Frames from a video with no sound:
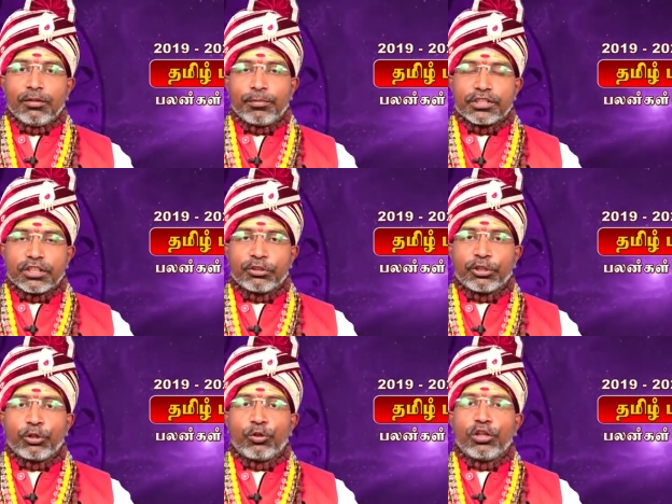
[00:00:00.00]
இப்போ
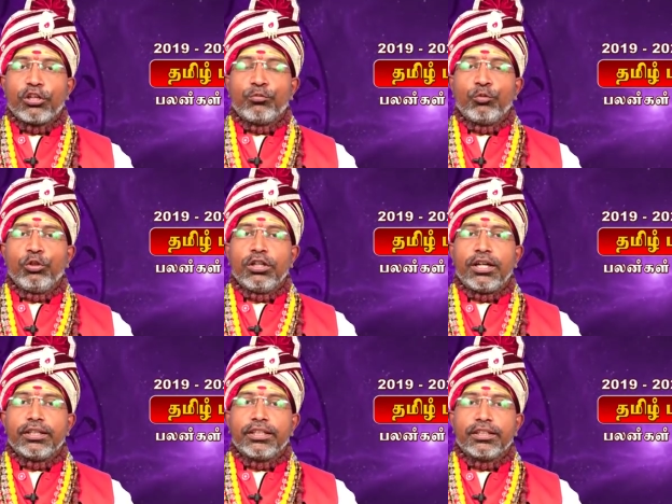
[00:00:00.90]
சந்திரனோட முழு
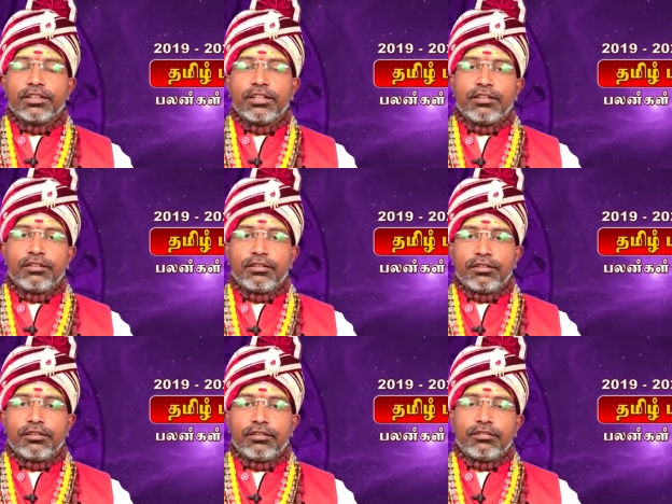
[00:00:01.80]
ஆதிக்கத்தில்
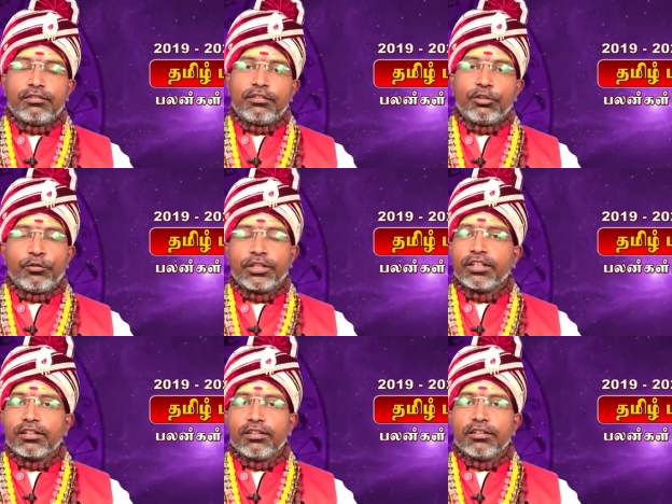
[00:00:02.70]

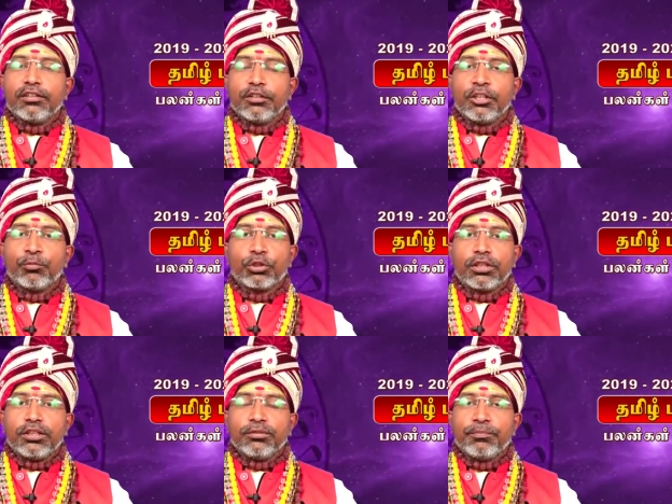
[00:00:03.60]
வருகிற இந்த
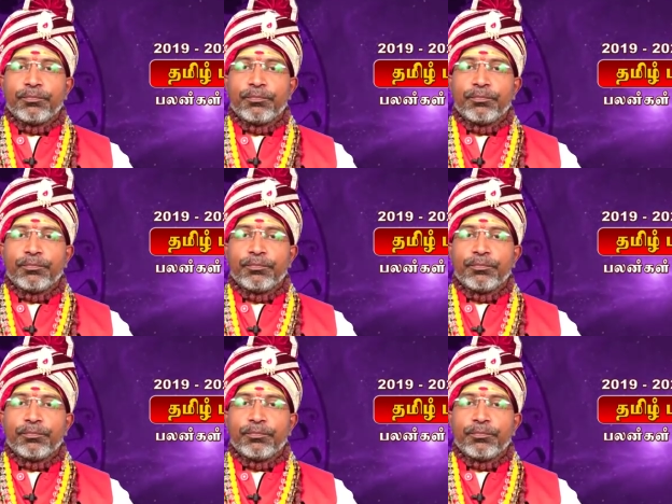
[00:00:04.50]
புத்தாண்டு